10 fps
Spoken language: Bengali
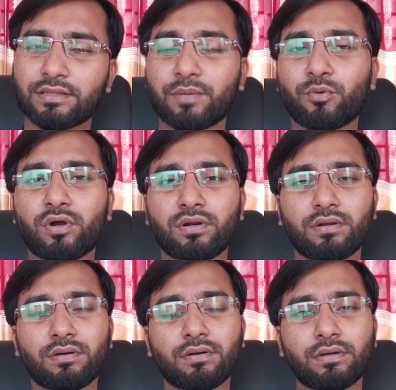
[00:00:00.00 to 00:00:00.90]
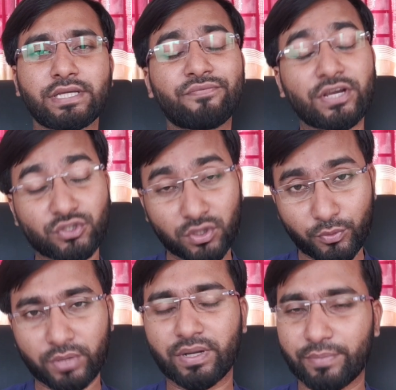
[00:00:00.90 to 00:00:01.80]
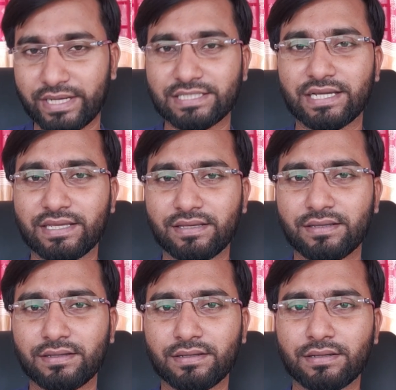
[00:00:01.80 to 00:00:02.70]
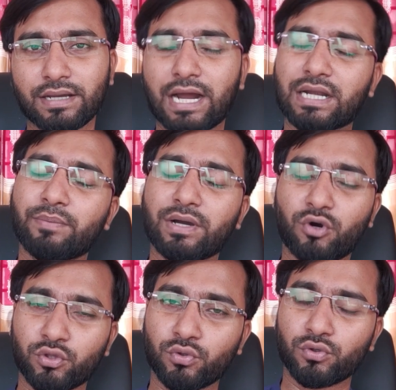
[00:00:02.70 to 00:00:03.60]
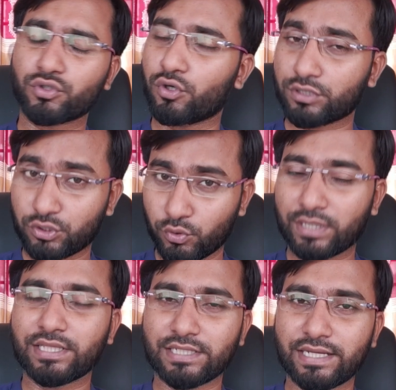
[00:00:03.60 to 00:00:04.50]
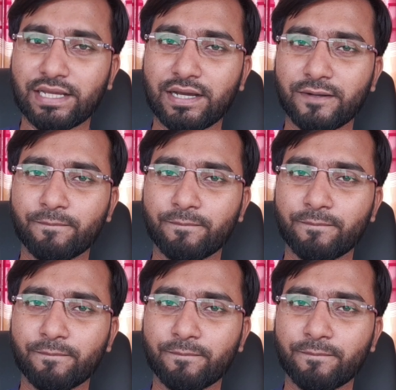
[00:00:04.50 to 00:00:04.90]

তারপর ইনফেকশনের পরিমাণ বেড়ে যায় কাটা বা ক্ষত সহজে শুকাতে চায় না